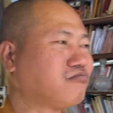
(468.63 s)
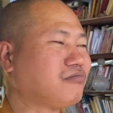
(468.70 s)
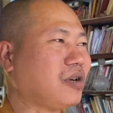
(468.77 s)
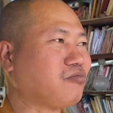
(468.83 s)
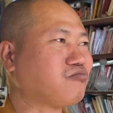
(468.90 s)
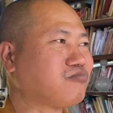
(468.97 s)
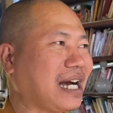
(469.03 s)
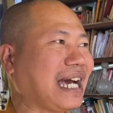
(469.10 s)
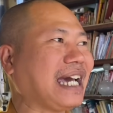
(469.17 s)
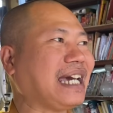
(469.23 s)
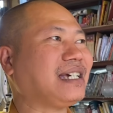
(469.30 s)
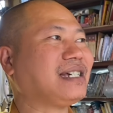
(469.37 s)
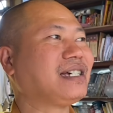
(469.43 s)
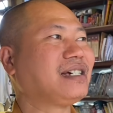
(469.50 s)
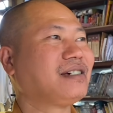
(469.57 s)
bông
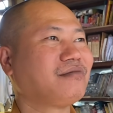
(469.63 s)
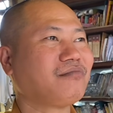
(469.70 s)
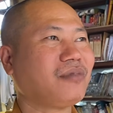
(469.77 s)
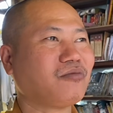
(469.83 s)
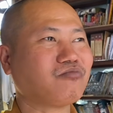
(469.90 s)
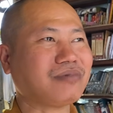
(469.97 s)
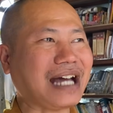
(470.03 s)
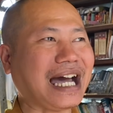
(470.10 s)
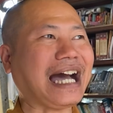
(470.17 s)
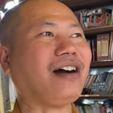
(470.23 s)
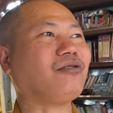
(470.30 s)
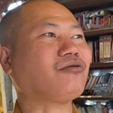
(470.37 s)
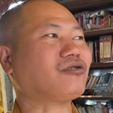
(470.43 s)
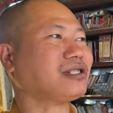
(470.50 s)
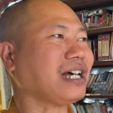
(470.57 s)
mai, bông
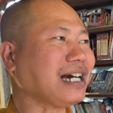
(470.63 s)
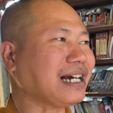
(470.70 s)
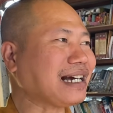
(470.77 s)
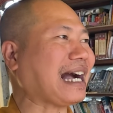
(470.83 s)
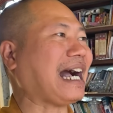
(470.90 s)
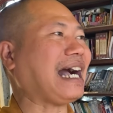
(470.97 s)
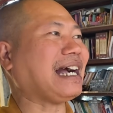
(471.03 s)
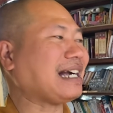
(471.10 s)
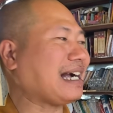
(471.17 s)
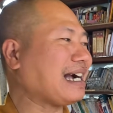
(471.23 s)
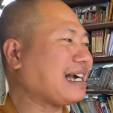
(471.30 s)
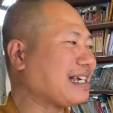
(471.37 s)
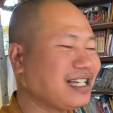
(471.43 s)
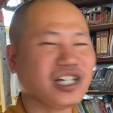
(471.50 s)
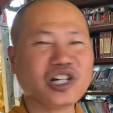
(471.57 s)
đào, tất cả
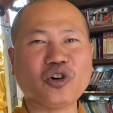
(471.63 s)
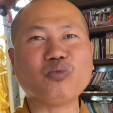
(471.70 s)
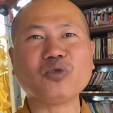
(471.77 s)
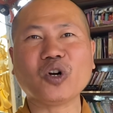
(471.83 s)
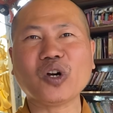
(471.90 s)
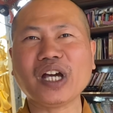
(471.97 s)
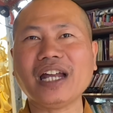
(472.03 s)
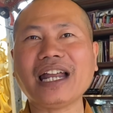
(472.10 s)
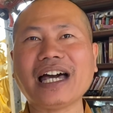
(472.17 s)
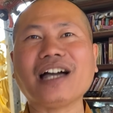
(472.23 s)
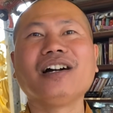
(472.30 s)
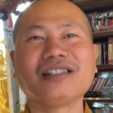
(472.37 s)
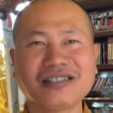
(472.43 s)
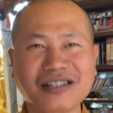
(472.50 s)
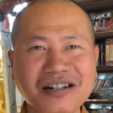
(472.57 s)
các gì cũng có nghĩa là
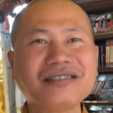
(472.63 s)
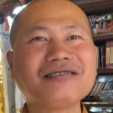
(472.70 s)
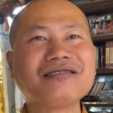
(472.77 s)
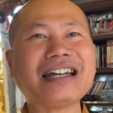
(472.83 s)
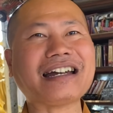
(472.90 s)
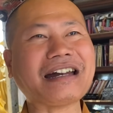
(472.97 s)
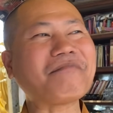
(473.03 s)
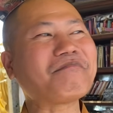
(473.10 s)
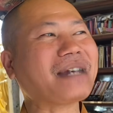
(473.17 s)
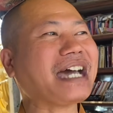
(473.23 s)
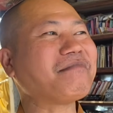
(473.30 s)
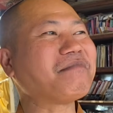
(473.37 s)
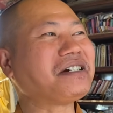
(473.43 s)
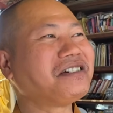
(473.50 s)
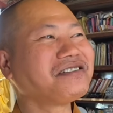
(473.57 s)
Tết năm nay
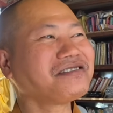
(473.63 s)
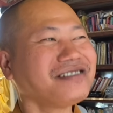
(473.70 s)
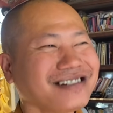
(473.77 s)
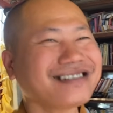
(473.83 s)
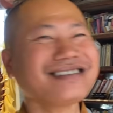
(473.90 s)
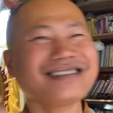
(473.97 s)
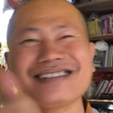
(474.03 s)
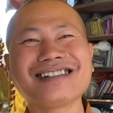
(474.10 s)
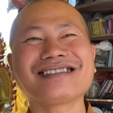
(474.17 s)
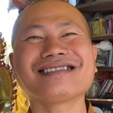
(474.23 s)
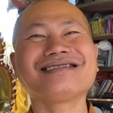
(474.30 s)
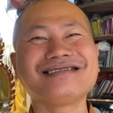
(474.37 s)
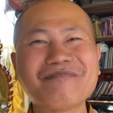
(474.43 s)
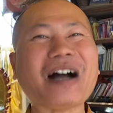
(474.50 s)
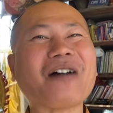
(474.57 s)
mình lớn nhất
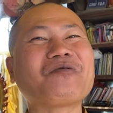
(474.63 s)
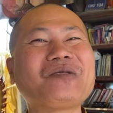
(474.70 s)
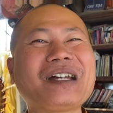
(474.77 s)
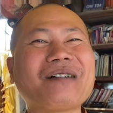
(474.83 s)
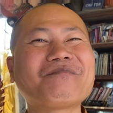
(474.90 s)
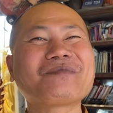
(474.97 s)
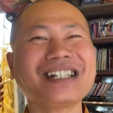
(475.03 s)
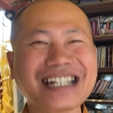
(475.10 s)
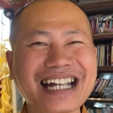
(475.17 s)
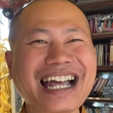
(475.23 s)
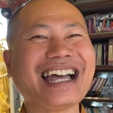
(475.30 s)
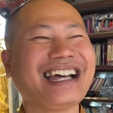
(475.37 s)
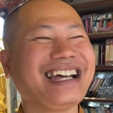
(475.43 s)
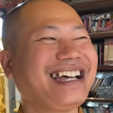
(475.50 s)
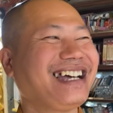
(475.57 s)
trên bao nhiêu năm Tết khác
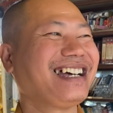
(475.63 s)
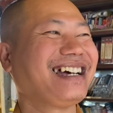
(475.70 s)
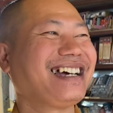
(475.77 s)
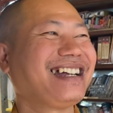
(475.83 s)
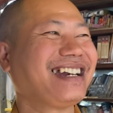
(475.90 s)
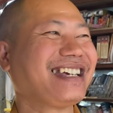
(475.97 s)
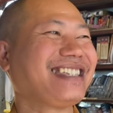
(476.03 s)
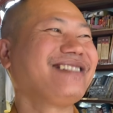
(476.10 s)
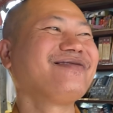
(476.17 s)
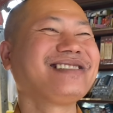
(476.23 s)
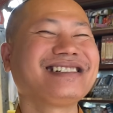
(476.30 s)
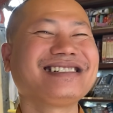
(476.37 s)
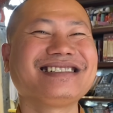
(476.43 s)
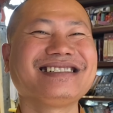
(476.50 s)
là vui.